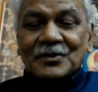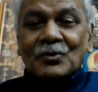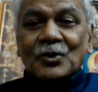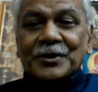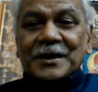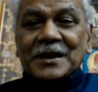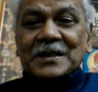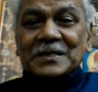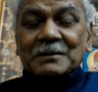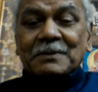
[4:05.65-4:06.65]
ఓటింగ్
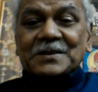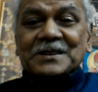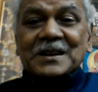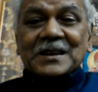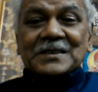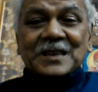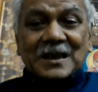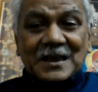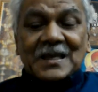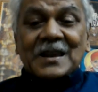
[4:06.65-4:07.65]
ఇంత పర్సంటేజ్
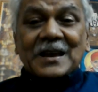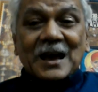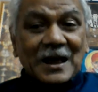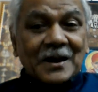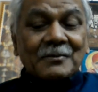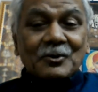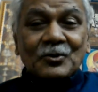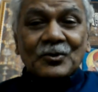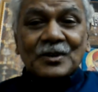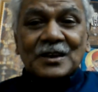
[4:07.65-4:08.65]
తగ్గేదానికి కారణము
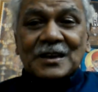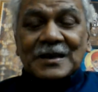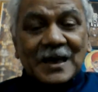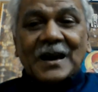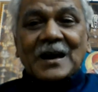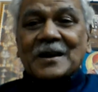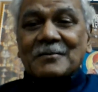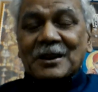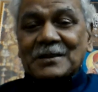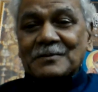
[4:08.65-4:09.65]
ఇదే కారణం
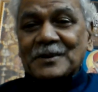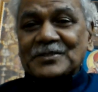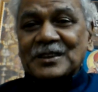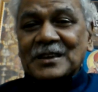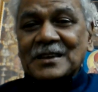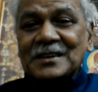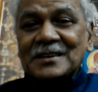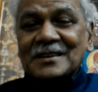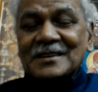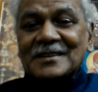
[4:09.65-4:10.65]
అని చెప్పేసి
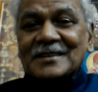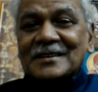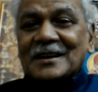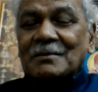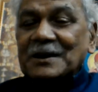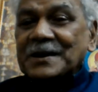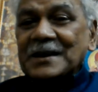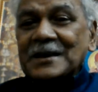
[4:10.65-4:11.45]
కాబట్టి